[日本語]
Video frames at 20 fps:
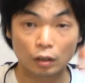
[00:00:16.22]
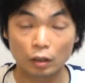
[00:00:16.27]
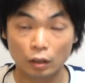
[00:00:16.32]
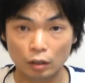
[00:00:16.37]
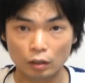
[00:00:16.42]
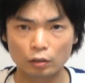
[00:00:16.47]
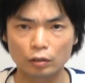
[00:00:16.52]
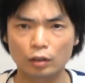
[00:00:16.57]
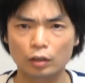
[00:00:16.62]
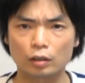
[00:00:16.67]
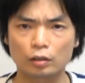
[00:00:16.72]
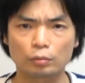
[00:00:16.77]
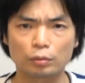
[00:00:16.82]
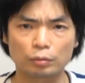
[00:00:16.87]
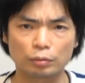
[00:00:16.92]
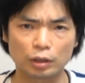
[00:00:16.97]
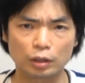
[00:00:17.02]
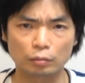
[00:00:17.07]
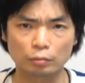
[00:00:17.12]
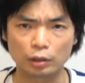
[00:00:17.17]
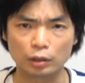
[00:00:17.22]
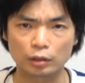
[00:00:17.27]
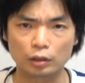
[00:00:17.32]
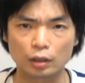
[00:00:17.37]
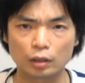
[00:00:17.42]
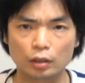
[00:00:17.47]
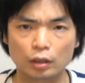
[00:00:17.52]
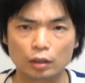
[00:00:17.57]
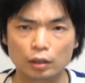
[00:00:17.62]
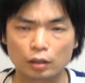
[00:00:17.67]
どいうこで始まりました、もちさ
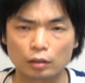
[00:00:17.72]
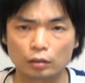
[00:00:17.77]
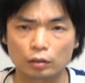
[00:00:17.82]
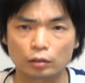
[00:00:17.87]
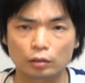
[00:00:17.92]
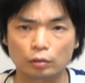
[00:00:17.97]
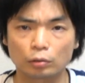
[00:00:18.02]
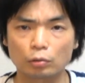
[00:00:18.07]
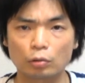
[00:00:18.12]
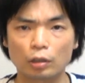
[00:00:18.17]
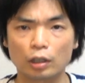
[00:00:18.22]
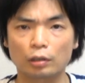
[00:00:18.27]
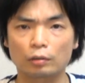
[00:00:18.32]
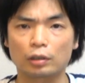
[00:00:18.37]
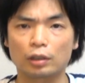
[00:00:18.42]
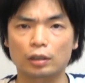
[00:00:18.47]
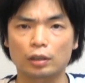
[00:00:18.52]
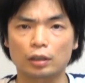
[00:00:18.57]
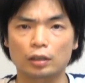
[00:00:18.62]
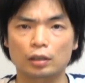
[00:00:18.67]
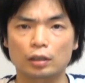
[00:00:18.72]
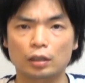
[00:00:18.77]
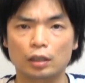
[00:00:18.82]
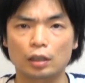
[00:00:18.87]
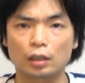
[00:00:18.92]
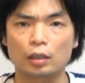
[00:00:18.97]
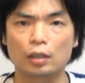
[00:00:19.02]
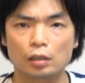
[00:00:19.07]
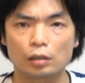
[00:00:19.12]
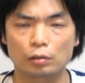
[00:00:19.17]
んチャンネルです。今回はです
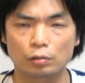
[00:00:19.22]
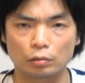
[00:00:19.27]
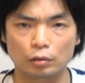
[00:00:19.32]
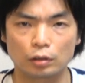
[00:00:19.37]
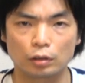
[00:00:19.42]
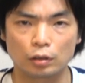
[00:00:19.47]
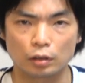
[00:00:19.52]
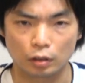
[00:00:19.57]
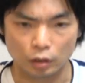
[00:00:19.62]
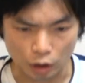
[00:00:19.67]
ね、そうです。